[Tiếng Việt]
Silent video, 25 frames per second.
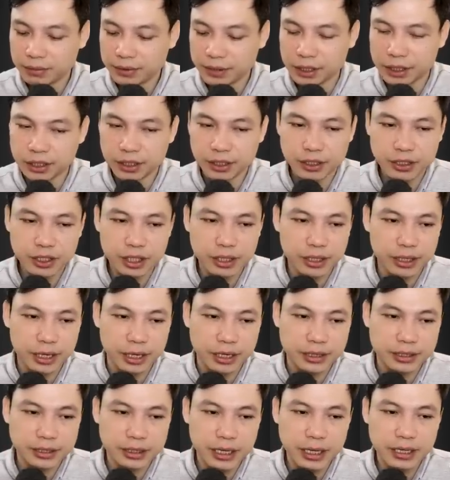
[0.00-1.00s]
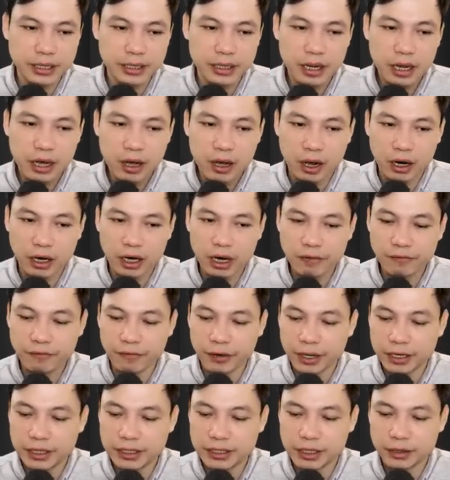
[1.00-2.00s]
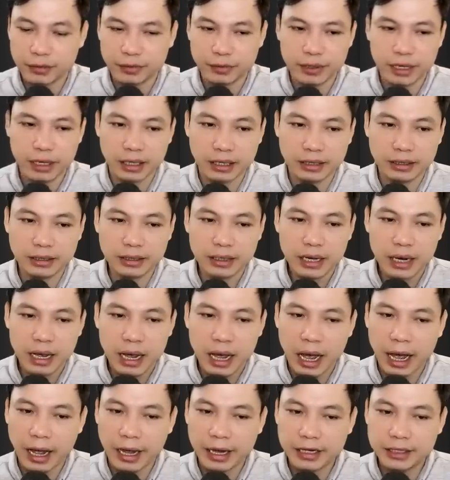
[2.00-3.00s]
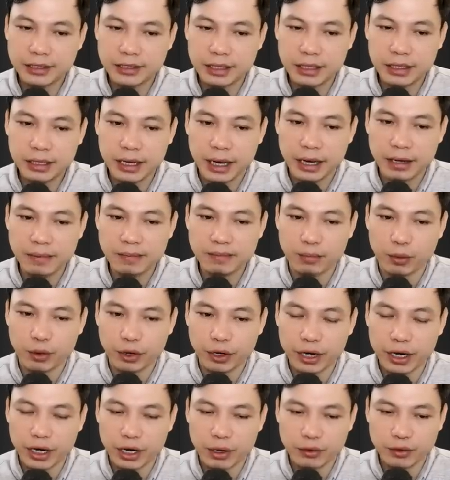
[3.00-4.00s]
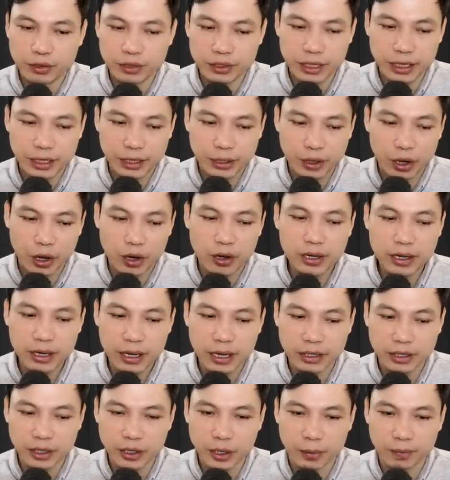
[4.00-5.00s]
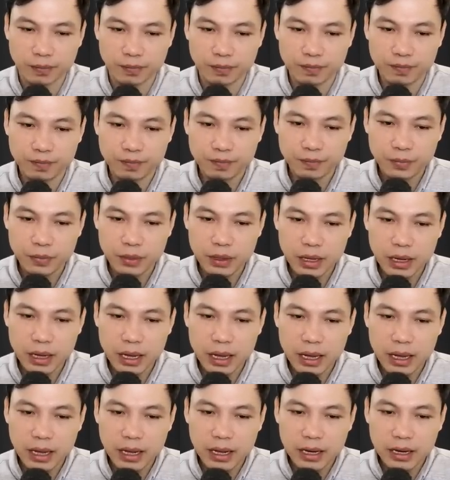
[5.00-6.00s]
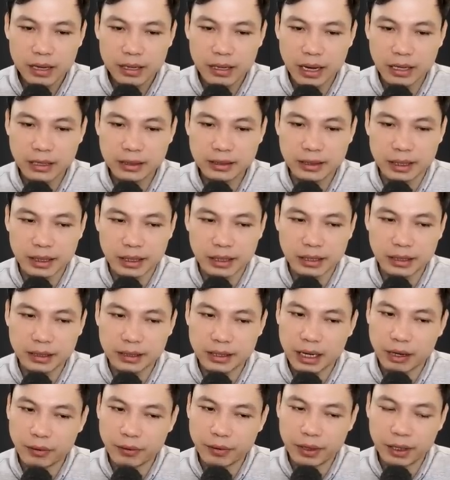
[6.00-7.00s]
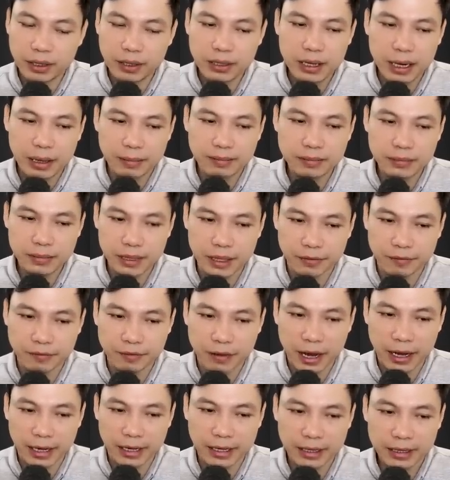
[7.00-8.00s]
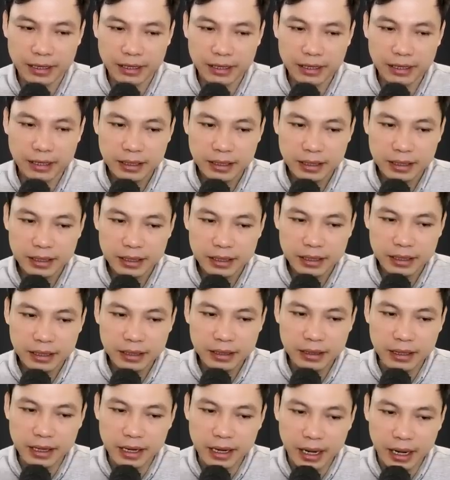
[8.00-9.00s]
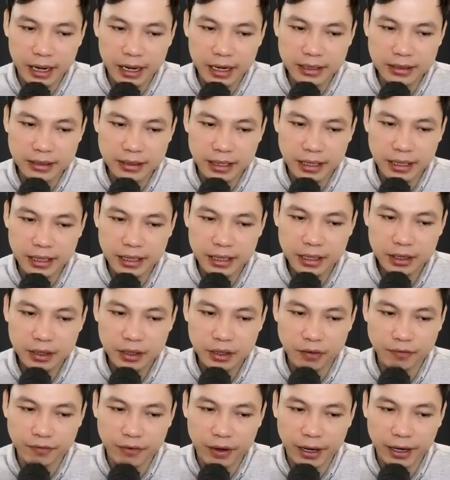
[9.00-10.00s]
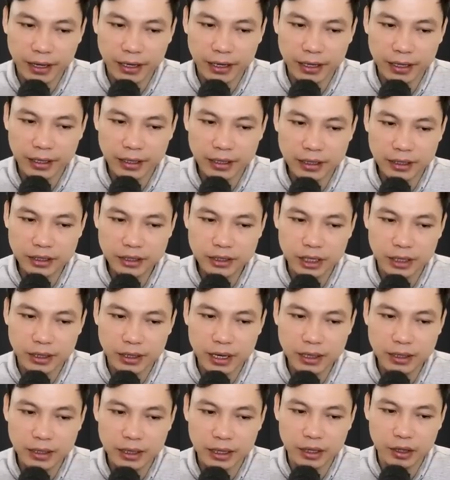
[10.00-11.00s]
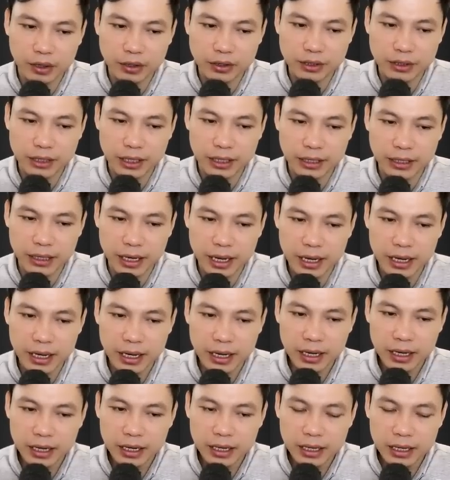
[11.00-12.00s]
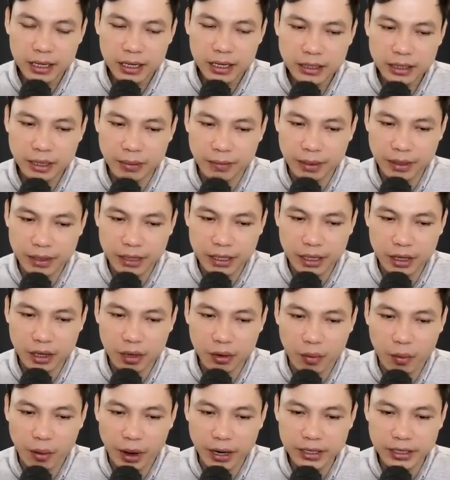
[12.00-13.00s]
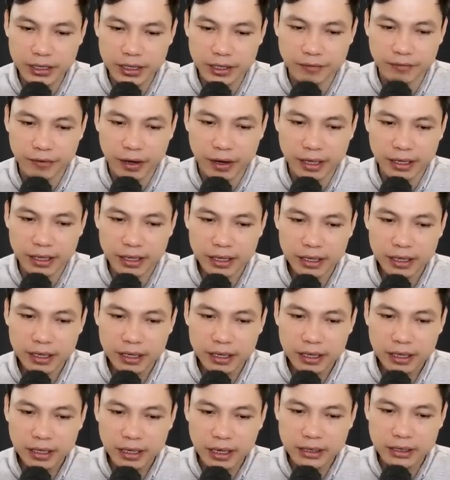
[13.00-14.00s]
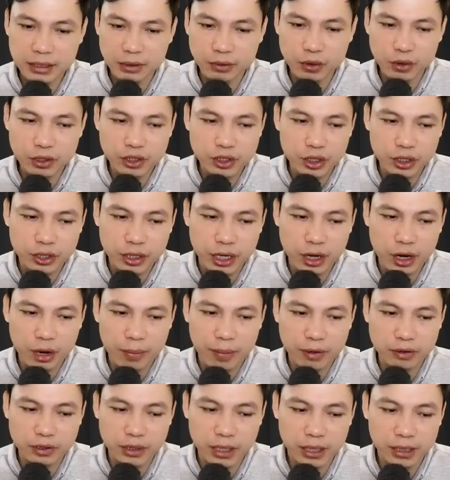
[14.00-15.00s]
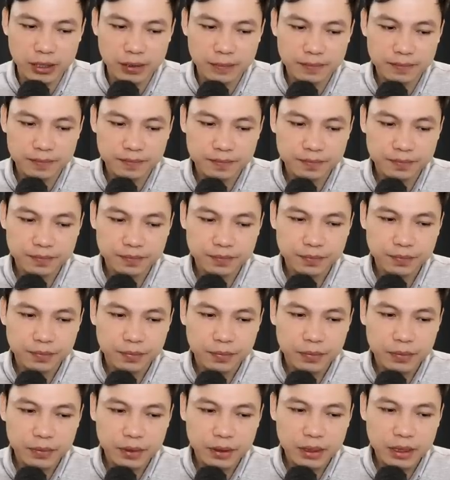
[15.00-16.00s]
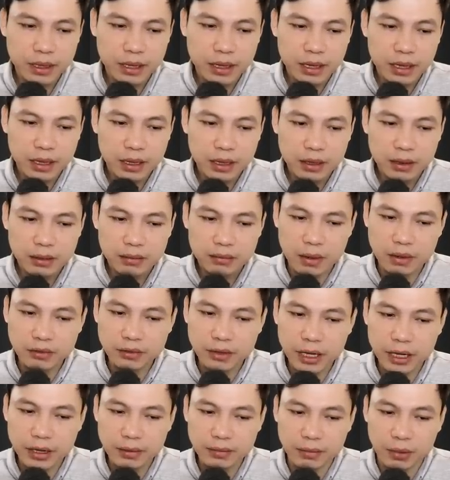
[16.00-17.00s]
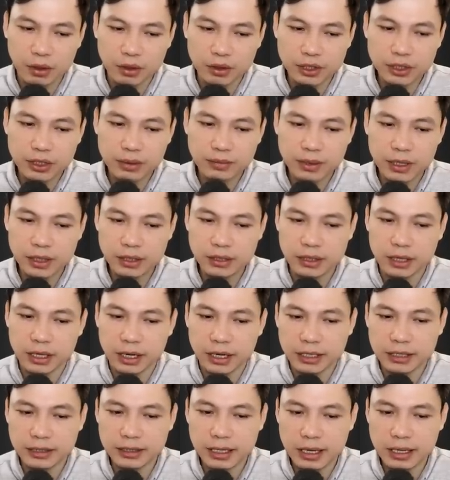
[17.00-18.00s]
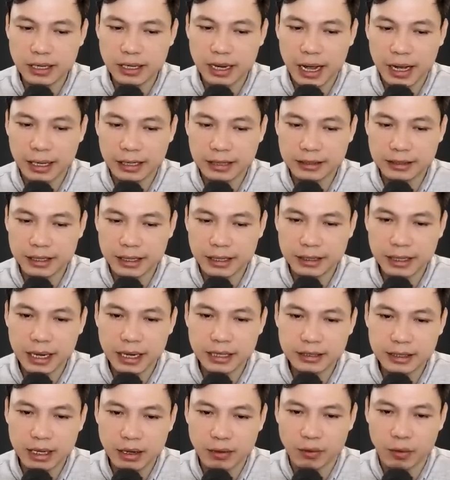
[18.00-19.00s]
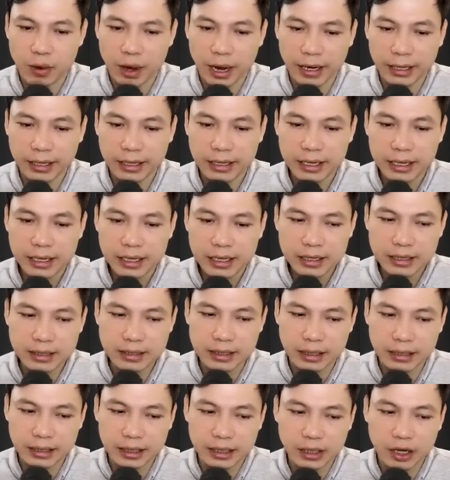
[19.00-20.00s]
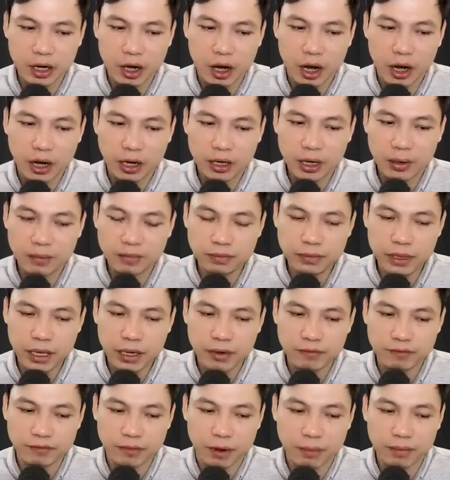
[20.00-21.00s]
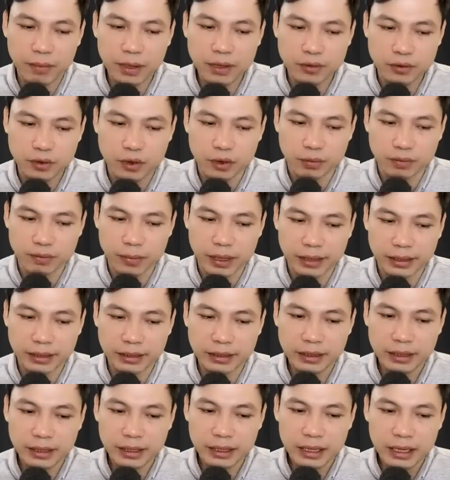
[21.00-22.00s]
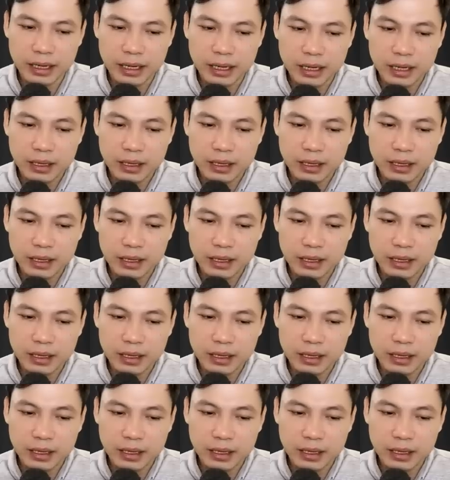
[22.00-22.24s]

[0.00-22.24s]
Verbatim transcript: Cảnh tượng vừa diễn ra bên ngoài khiến cho họ quá kinh hoàng. Một đồng lão râu tóc bạc phơ, nước da hồng hào, gương mặt quắc thước và đôi mắt vẫn còn tinh anh, nhìn chăm chú lên trời. Đây chính là trường làng Gia Thụy. Vị trí mà con quái vật kia vừa mới xuất hiện đang lơ lửng. Nó vừa giết chết được một người cho nên cảm thấy hứng thú.